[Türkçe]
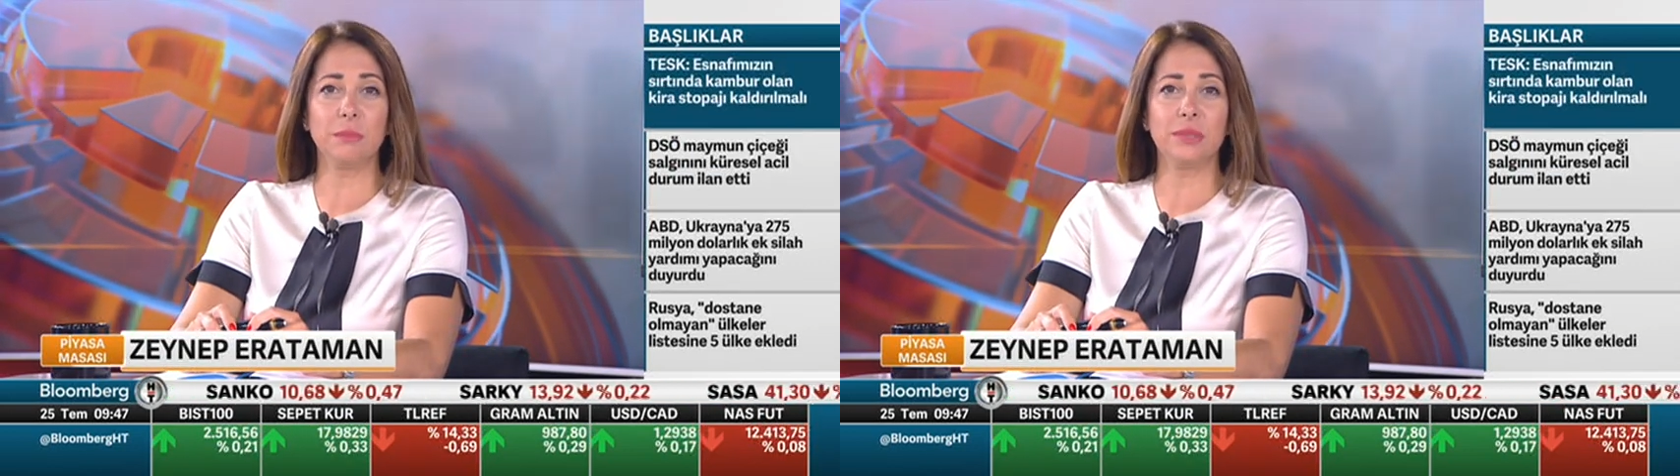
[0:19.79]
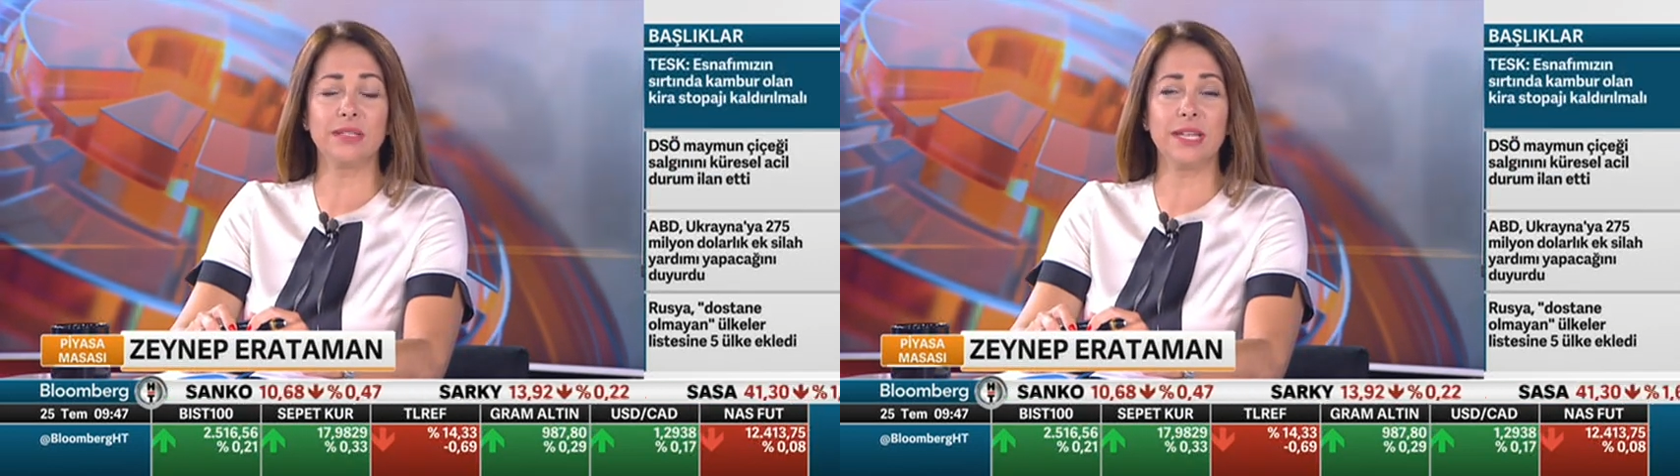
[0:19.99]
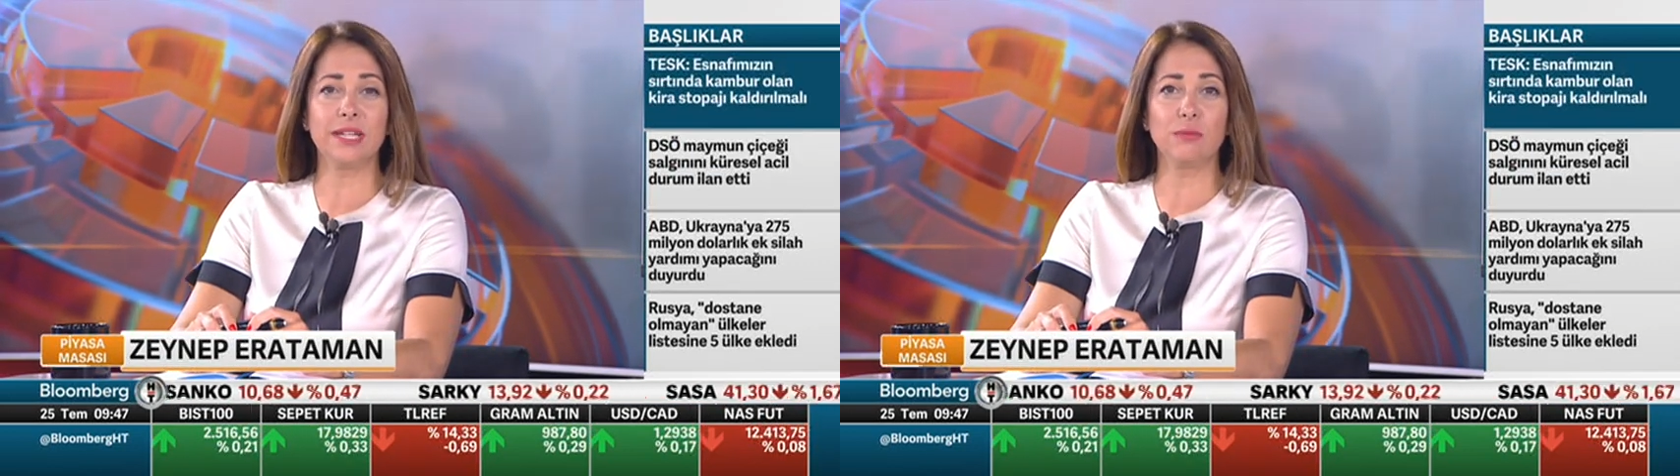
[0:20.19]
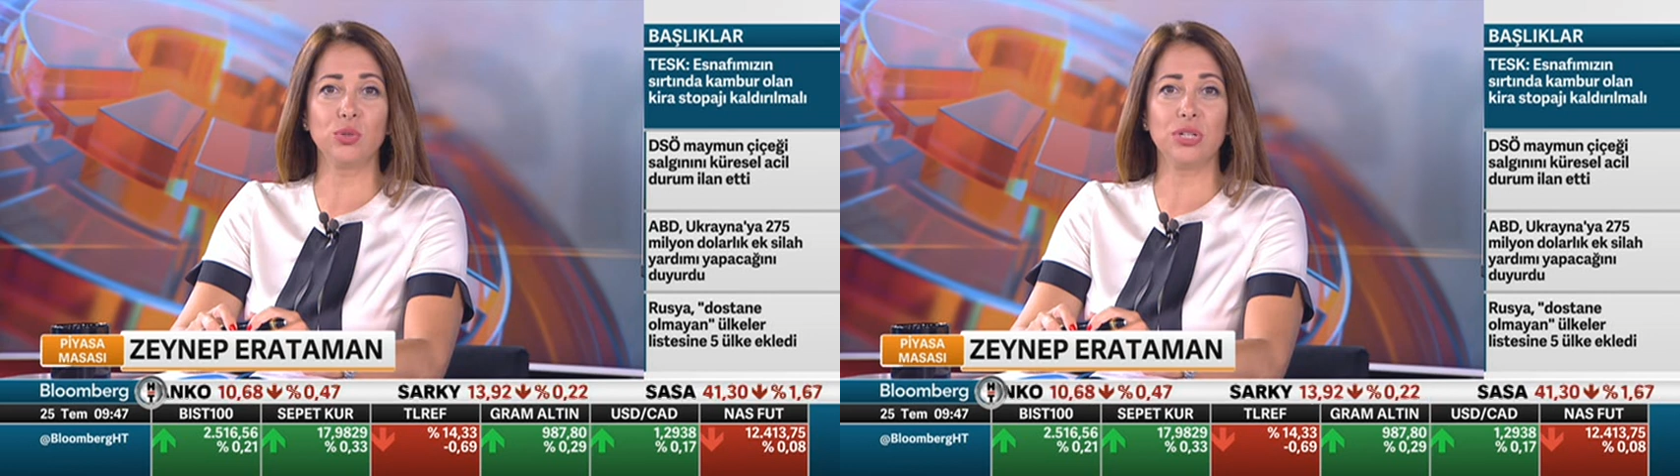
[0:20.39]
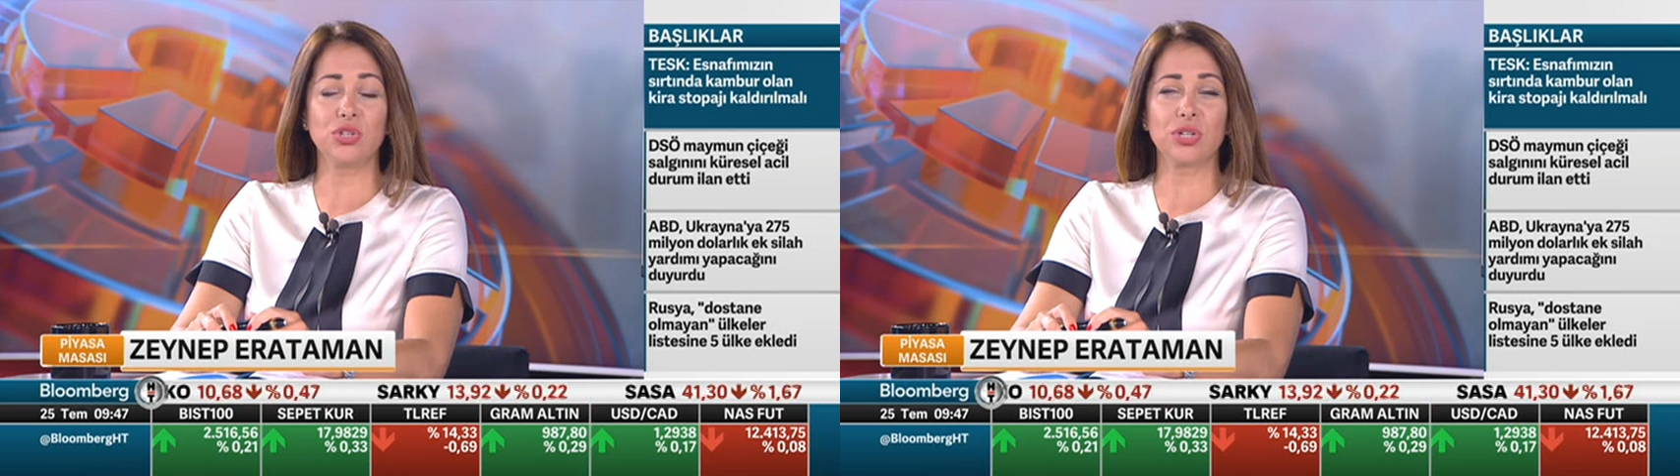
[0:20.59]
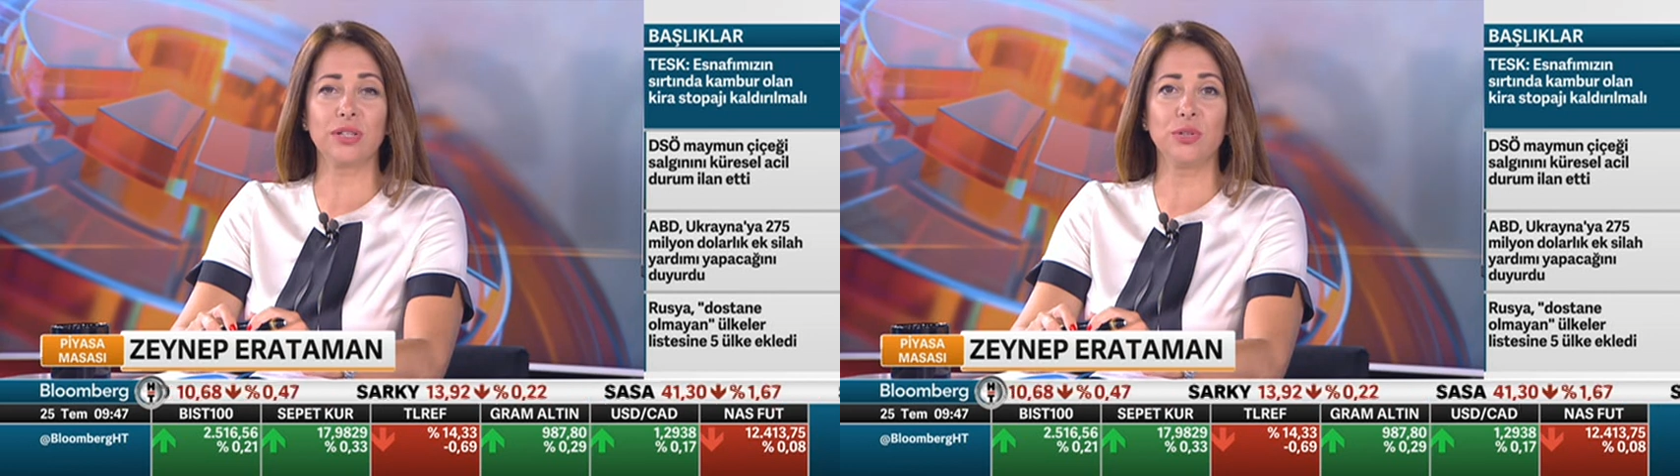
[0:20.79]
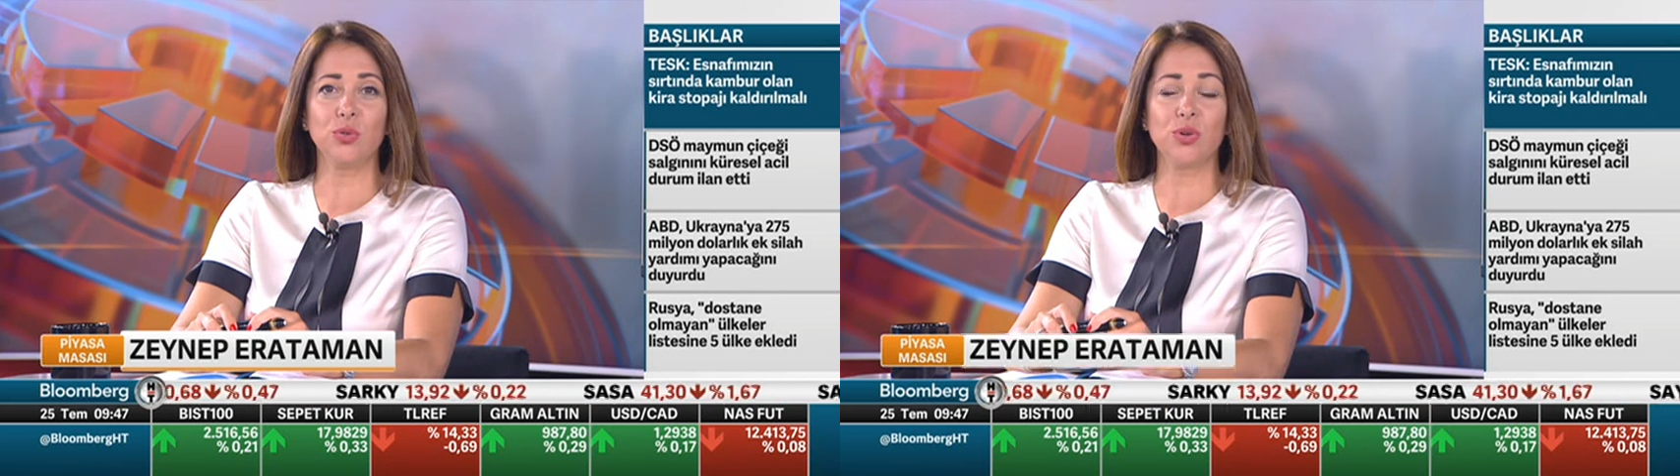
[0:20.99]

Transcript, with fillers: da yine bugün açıklanıyor.